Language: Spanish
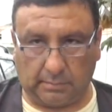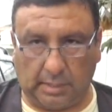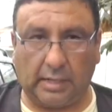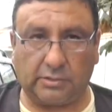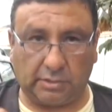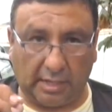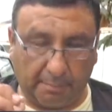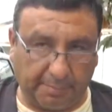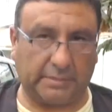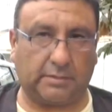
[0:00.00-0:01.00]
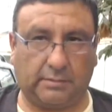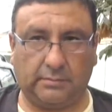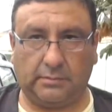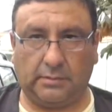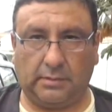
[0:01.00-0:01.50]
a la ciudad de Pisco
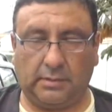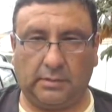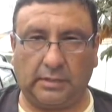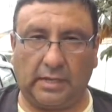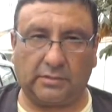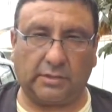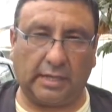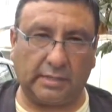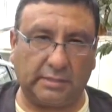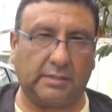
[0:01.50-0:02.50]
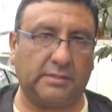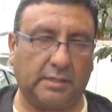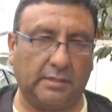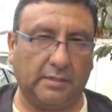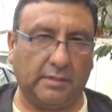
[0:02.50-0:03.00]
y a la ciudad de
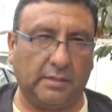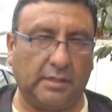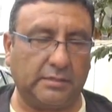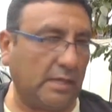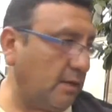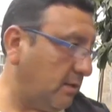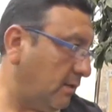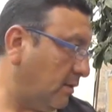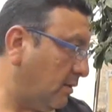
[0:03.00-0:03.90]
Chincha, están,